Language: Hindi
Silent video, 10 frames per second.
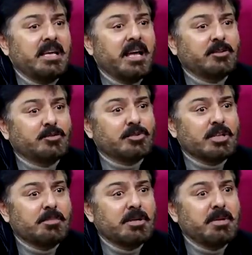किया तो
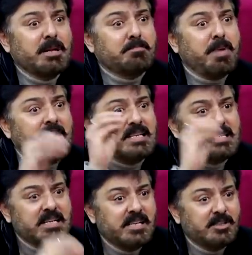उसके बाद मैंने बाईस
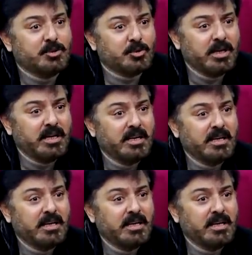सीरियल छोड़े